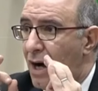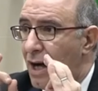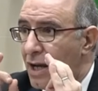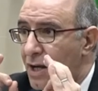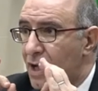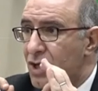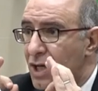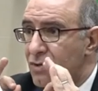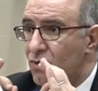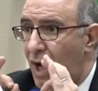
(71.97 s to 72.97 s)
على
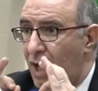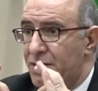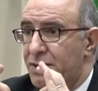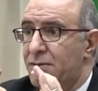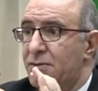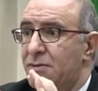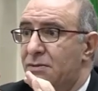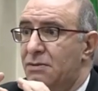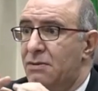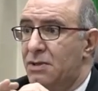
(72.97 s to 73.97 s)
نشاط واحد
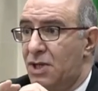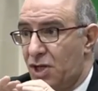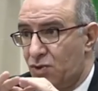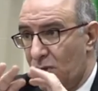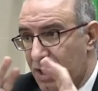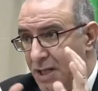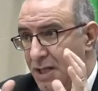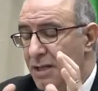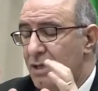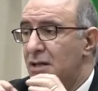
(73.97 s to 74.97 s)
نشاط وطني